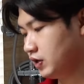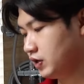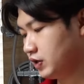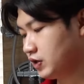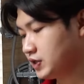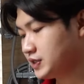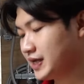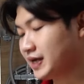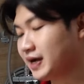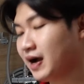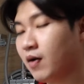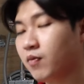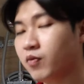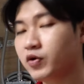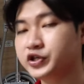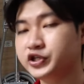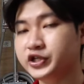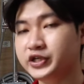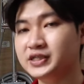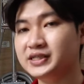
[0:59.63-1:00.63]
nó sẽ không
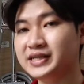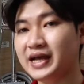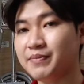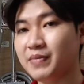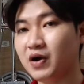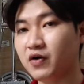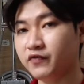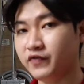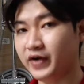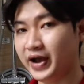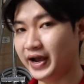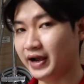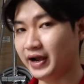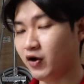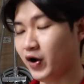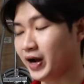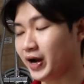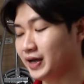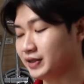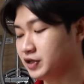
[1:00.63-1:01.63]
có chuyển sang màu vàng
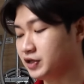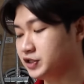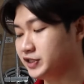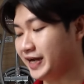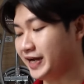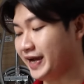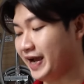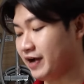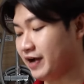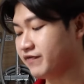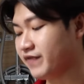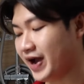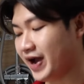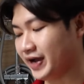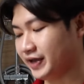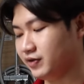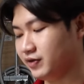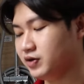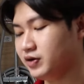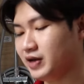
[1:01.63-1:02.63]
hoặc là tình trạng ngã
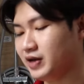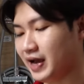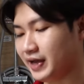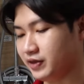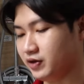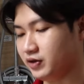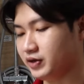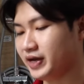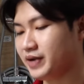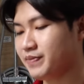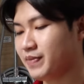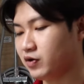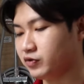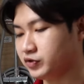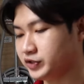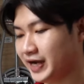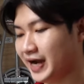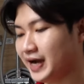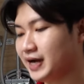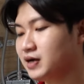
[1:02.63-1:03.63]
vàng như là những cái màu
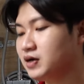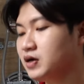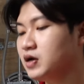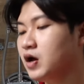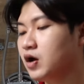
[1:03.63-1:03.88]
trắng